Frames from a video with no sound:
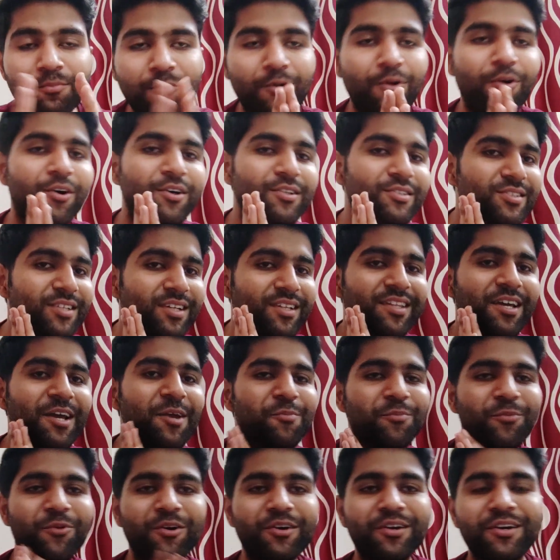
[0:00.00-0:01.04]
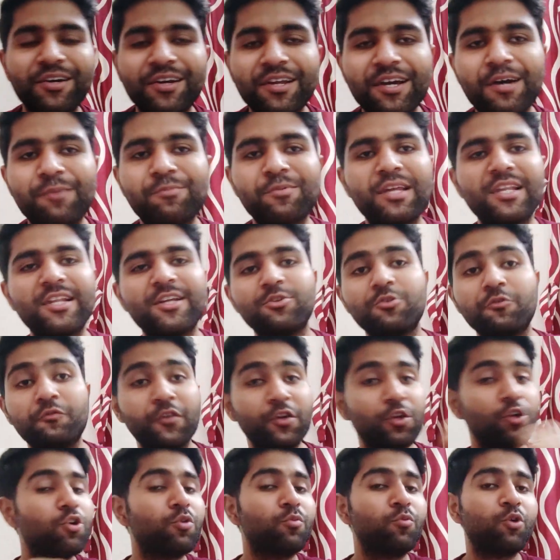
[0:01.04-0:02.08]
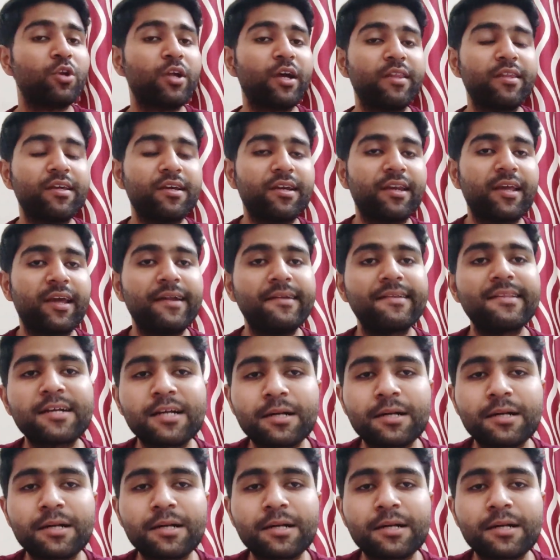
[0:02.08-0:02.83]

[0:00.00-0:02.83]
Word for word: बहुत ज़्यादा इंपॉर्टेंट है आपके लिए तो वीडियो को पूरा देखना है एंड